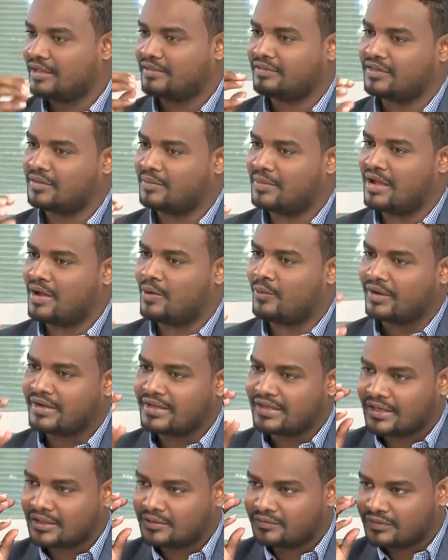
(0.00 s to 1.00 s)
أنظمة أو
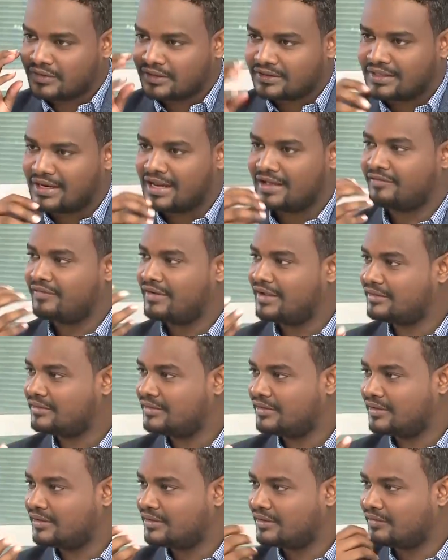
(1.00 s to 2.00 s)
غيرت في اختلافات
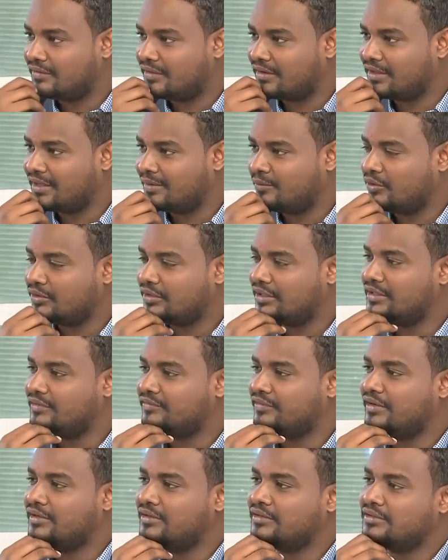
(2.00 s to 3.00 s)
نظرية
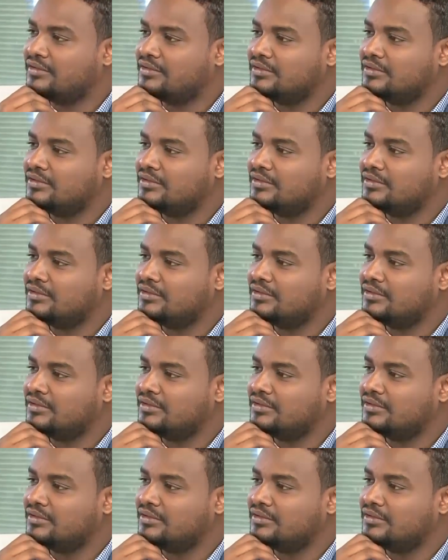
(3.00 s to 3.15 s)
مختلفة؟